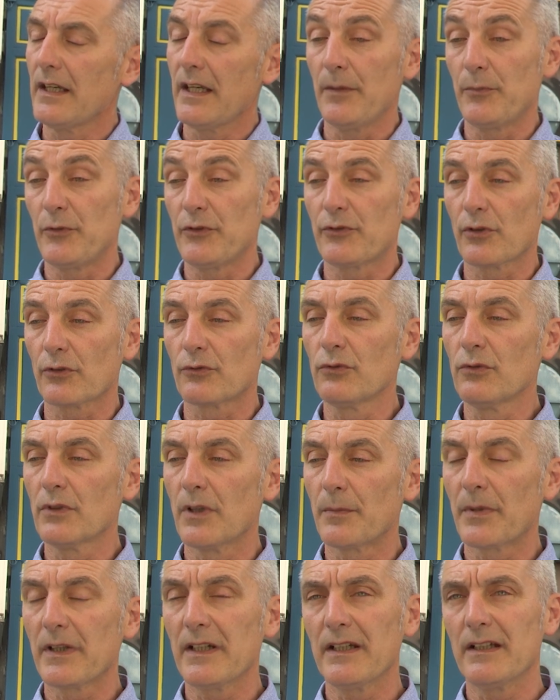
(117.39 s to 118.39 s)
Et puis surtout,
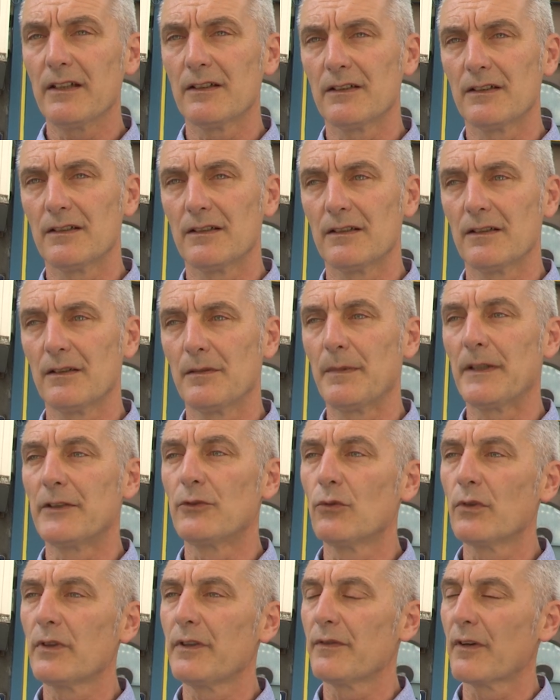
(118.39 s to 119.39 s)
après, euh, ben, nous,